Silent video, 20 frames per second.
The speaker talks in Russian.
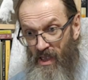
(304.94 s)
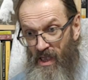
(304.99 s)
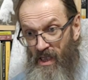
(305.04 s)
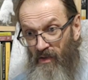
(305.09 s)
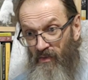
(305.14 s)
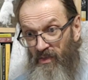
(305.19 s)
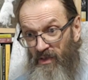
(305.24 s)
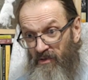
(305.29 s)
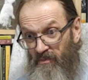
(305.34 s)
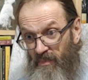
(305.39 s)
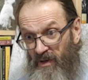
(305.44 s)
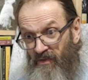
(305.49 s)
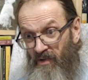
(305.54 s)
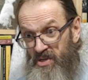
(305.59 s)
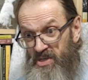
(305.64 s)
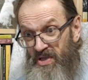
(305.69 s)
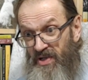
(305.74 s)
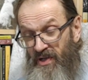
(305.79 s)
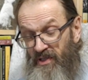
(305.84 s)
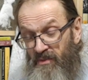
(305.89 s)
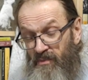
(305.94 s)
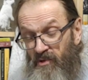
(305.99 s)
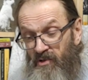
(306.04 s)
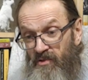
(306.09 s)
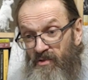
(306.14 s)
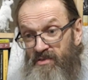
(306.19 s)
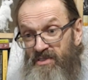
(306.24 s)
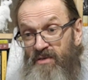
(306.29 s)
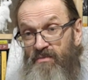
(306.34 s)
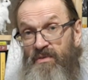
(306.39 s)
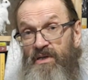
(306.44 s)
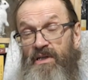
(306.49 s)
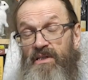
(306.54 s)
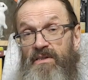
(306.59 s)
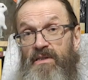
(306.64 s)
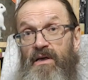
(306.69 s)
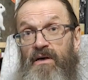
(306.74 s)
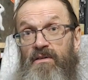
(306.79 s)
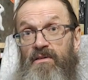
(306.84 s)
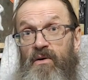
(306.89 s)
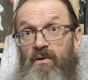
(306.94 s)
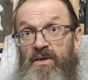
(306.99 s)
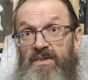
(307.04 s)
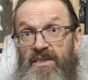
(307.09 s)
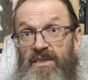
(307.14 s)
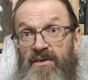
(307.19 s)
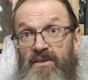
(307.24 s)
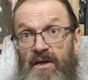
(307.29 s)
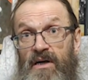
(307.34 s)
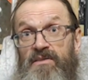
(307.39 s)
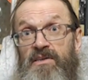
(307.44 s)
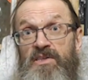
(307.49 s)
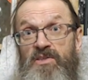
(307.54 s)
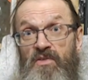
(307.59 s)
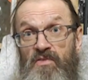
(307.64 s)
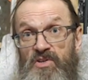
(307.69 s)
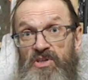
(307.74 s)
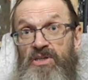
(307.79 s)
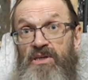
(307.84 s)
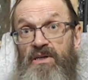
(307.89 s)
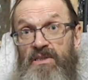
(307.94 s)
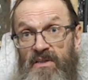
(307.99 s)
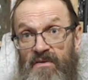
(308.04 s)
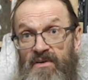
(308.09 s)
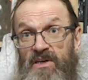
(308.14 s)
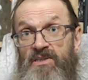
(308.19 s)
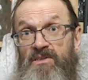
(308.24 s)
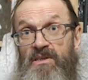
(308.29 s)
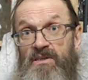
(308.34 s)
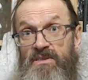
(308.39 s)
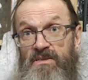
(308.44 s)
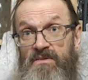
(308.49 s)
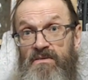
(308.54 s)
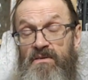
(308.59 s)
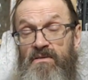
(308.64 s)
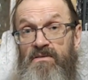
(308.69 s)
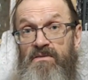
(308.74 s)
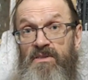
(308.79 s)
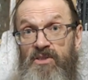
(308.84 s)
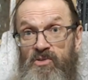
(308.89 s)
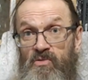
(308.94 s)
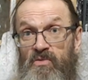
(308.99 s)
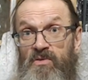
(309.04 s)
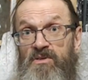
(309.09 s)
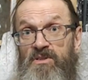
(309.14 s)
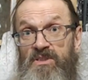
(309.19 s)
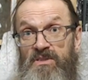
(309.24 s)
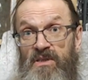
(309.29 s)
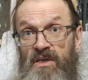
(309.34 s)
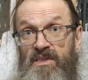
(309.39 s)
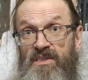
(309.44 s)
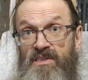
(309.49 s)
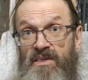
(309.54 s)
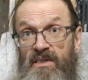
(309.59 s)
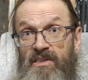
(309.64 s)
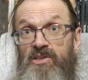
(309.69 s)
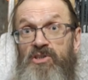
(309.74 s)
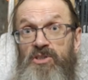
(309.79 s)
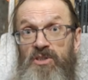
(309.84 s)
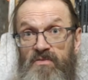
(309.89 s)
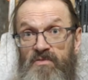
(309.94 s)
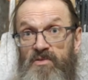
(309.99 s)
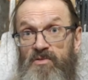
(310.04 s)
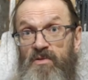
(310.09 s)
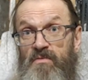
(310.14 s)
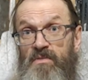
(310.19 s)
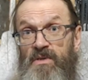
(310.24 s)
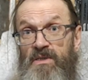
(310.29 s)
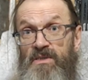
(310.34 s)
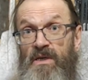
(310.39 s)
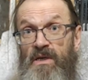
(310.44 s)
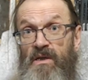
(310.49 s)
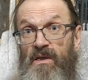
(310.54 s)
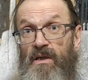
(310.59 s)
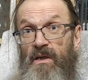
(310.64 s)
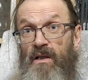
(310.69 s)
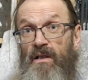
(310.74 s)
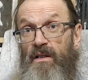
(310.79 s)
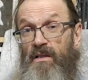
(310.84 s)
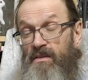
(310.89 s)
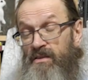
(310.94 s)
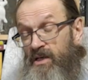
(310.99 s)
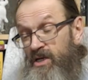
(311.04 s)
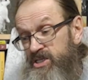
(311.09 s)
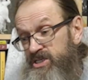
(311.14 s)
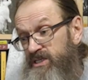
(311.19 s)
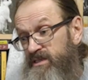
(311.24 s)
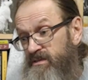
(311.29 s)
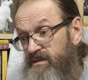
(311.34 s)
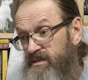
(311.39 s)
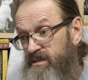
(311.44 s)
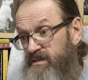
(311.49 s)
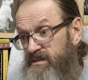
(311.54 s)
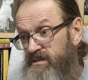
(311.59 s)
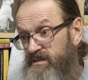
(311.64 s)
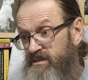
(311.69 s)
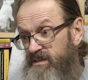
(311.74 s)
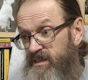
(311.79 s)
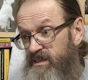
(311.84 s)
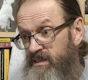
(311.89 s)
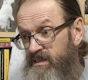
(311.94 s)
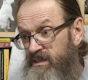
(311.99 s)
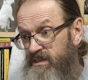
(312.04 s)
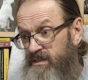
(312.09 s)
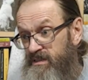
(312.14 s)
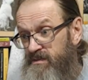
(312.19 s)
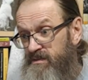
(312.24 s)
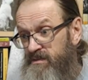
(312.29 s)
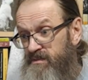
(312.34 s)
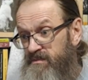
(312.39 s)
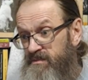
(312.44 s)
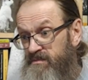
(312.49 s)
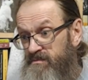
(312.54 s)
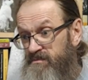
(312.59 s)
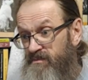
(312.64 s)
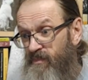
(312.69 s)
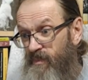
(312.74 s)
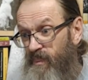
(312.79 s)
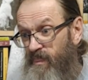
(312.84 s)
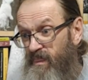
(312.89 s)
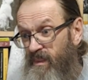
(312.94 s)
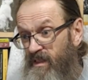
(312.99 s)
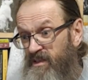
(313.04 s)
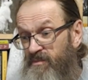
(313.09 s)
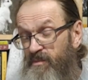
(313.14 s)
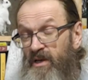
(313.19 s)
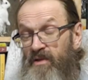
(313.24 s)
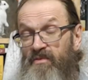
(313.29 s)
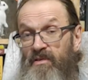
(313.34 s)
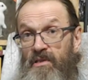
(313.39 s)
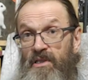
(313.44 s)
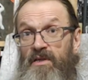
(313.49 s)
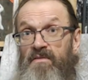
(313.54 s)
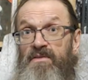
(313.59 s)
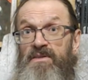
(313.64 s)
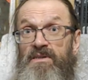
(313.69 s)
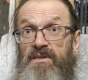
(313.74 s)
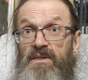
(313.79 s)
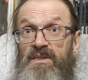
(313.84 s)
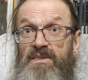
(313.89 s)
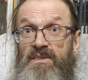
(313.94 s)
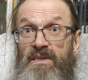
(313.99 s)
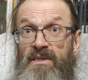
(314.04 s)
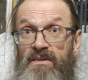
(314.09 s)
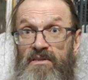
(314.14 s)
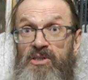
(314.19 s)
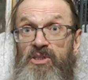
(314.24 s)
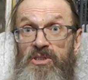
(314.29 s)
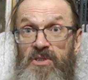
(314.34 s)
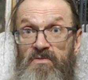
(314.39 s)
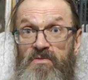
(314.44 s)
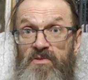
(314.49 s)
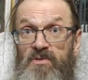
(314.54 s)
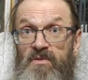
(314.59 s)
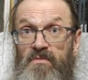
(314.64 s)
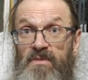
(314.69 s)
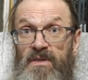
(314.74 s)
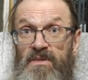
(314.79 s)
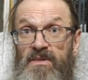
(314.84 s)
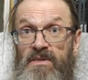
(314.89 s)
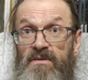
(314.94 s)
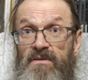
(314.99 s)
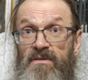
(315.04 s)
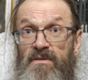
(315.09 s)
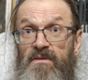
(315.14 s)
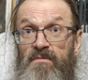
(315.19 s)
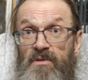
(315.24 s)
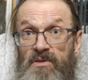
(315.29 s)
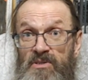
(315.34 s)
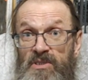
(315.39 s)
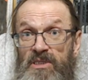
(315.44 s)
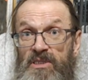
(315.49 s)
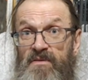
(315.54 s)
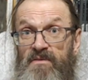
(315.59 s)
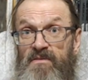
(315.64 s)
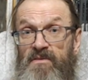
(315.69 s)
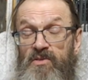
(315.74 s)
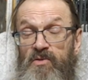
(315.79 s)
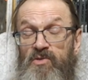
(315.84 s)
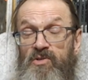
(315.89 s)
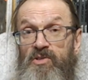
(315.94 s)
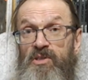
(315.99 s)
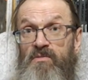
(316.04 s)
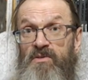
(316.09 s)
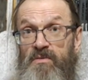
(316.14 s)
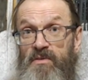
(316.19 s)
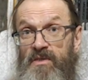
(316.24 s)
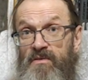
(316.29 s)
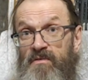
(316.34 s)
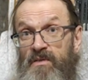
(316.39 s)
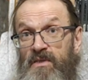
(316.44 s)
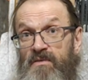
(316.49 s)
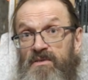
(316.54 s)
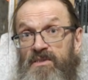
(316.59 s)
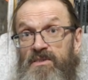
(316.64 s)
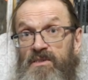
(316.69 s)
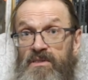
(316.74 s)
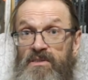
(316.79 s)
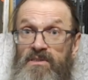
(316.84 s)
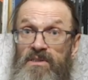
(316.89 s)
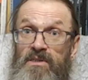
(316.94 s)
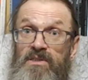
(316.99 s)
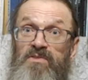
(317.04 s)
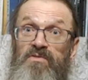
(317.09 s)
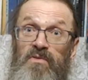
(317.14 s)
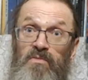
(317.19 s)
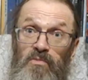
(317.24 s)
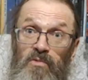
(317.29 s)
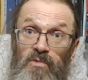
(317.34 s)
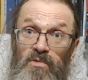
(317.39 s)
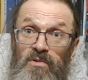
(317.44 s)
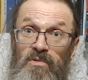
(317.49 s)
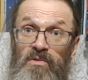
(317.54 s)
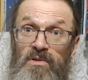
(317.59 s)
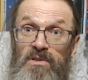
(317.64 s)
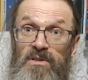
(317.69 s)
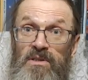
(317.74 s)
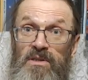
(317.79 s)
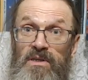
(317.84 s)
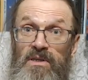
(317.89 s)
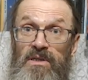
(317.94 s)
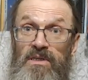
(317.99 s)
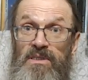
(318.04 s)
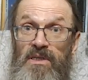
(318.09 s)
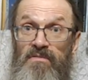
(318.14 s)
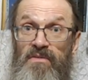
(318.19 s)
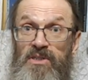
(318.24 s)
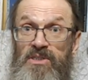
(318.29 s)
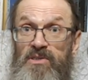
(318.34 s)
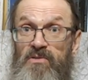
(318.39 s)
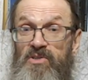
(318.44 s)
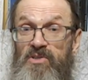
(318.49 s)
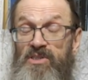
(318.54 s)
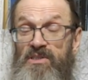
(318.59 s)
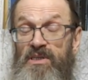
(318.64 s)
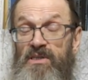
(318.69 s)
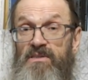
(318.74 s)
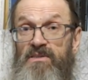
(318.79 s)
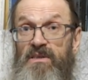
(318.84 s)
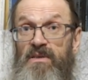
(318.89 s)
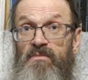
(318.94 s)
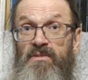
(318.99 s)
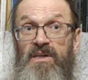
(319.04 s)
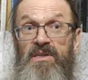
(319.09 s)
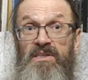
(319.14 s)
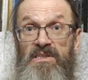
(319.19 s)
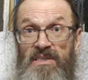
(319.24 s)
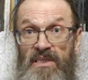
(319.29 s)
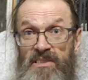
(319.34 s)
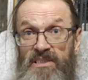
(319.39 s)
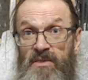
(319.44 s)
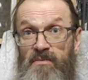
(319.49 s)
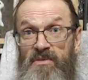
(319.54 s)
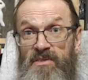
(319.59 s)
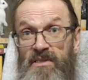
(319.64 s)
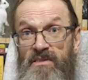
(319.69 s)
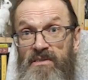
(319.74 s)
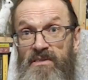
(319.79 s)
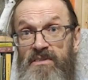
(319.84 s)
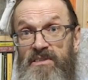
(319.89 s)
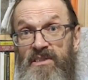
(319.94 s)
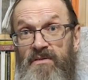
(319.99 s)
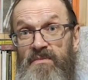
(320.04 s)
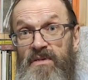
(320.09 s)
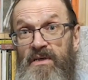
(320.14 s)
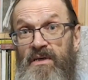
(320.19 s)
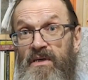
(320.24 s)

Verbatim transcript: он говорит, права человека это просто замылены, а если говорить о достоинстве человека, это важно, за что христиане должны выступать. Также за справедливость христиане должны выступать и поддерживать все, что требует справедливости, и за свободу. То есть эти вещи он считает именно христианскими ценностями.